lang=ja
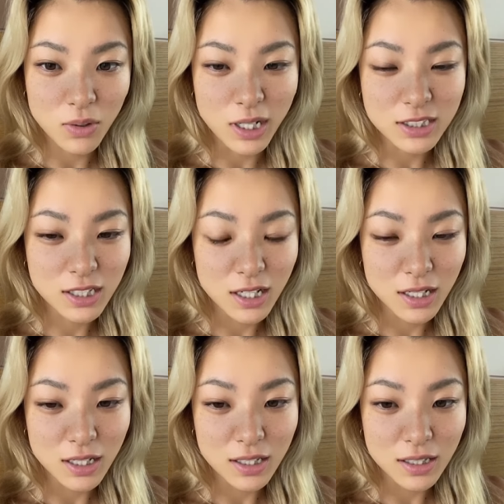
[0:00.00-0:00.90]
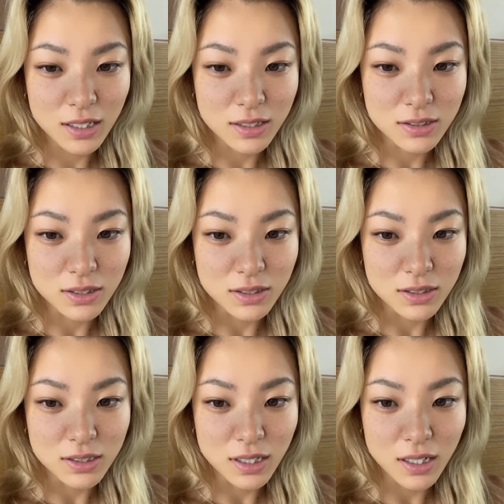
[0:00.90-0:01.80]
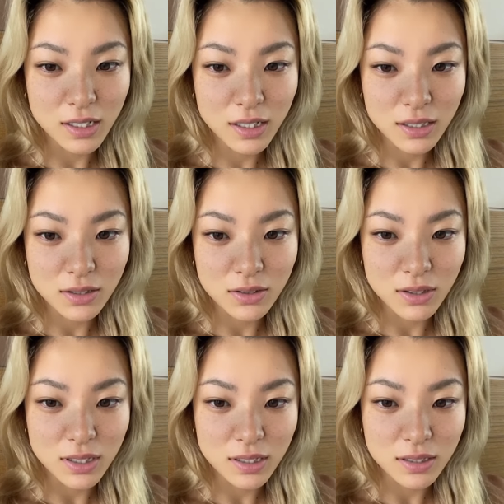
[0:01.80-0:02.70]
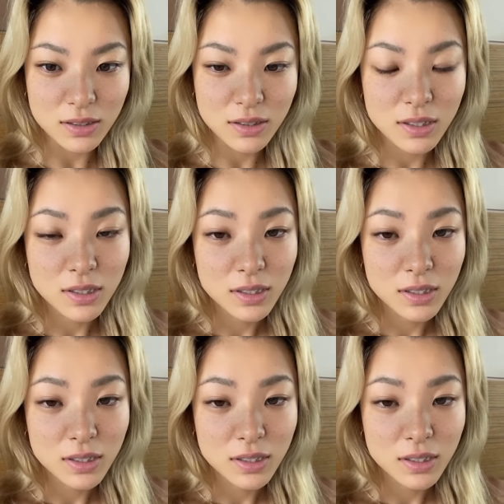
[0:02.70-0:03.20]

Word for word: おらつかないって約束したありがとうありがと